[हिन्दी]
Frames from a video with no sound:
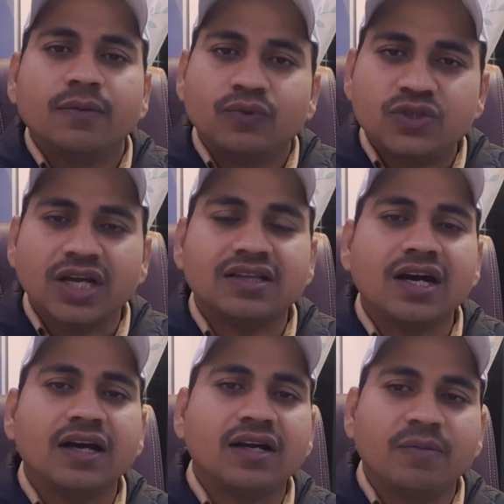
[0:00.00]
पूछा था
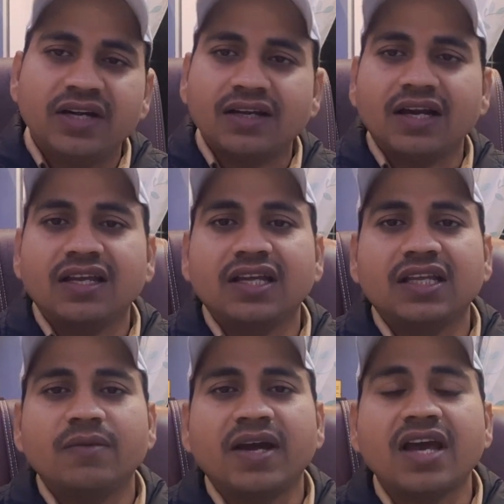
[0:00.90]
कमेंट करके
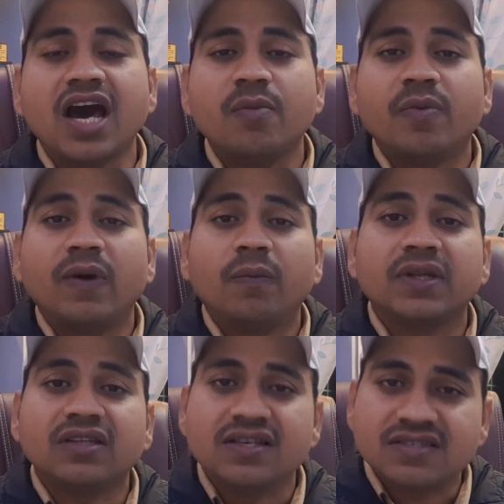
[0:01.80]
कि भाई आय प्रमाण
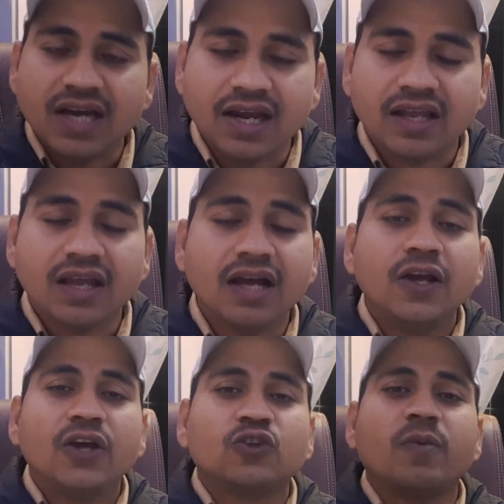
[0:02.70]
पत्र किसका लगेगा
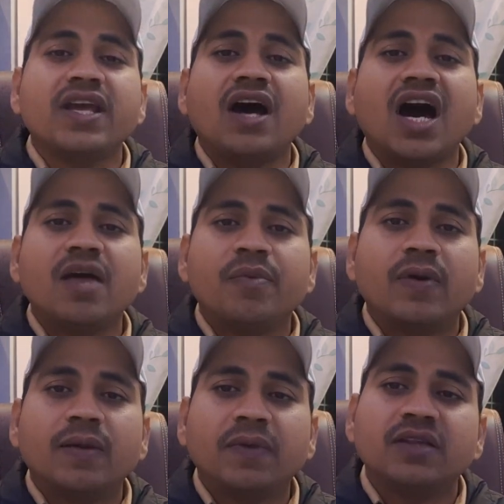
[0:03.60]
तो भाई आय
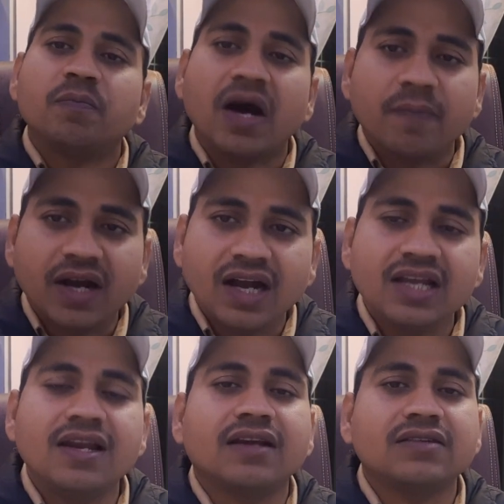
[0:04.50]
प्रमाण पत्र पापा का
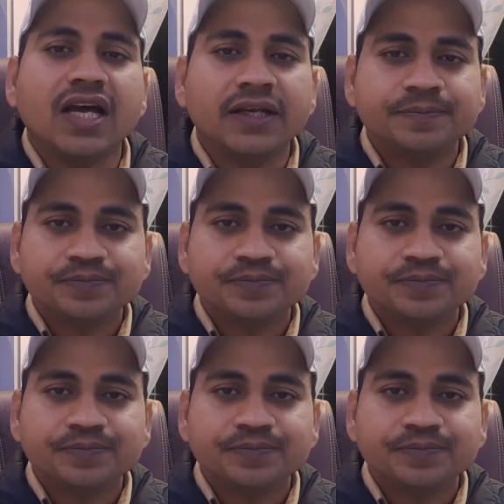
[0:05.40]
ही लगता है